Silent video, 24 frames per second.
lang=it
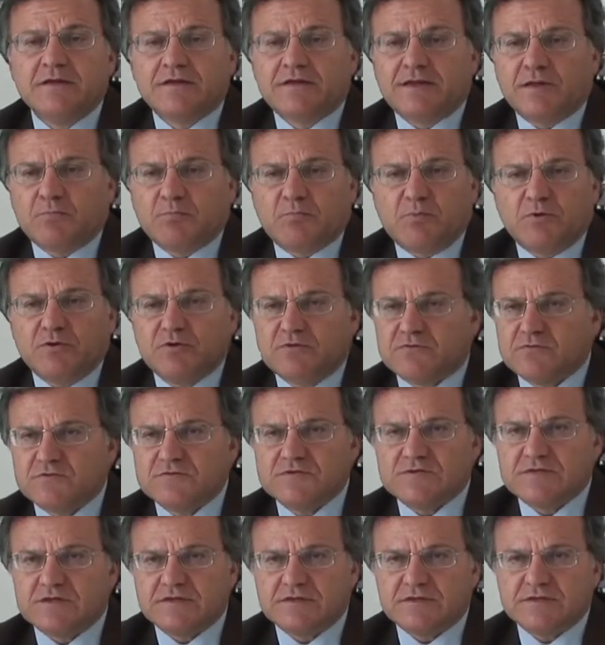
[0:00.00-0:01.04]
che poi
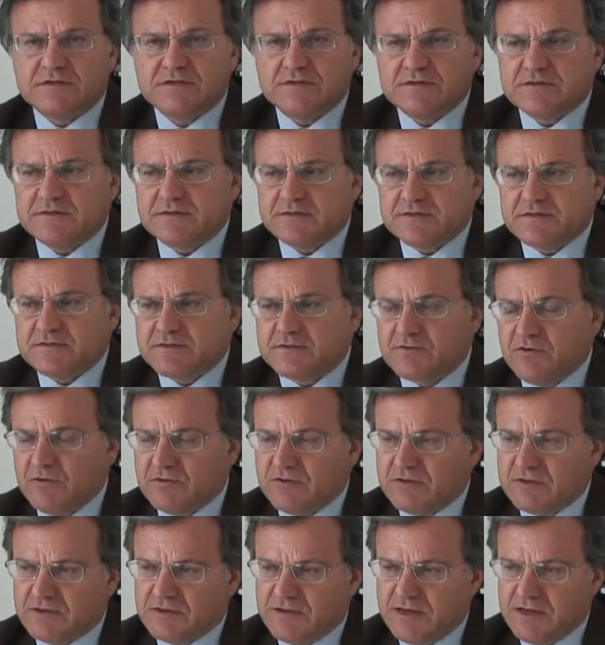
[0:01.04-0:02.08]
così
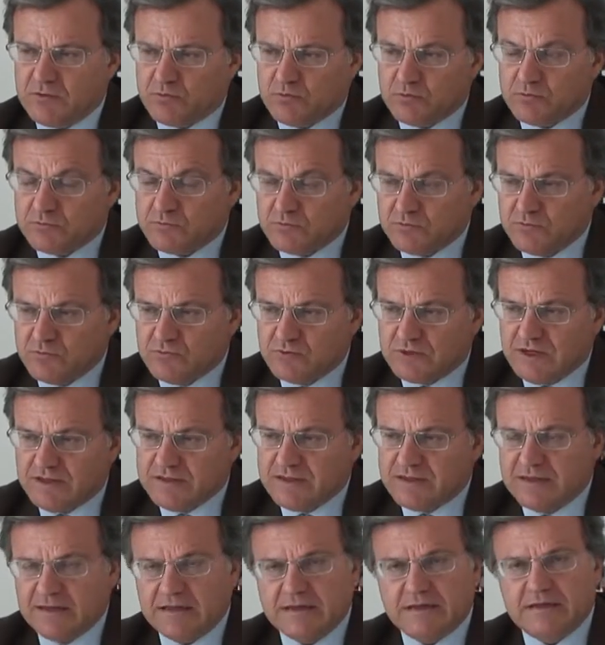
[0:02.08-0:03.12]
con la cultura
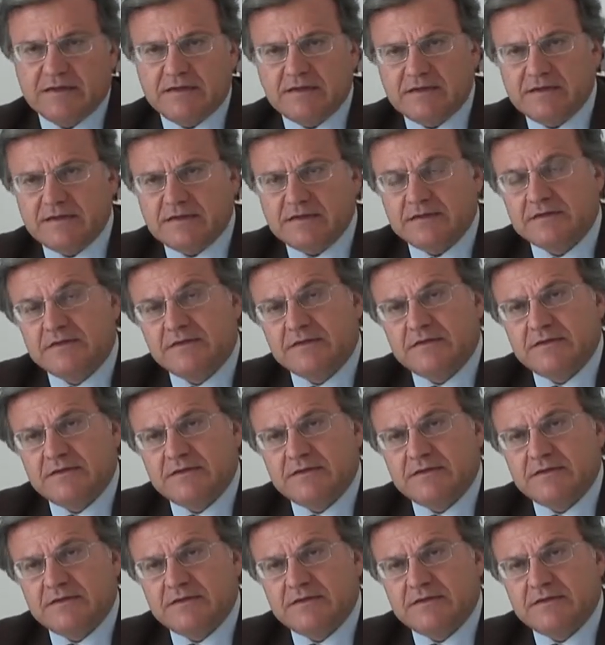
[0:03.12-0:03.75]
della,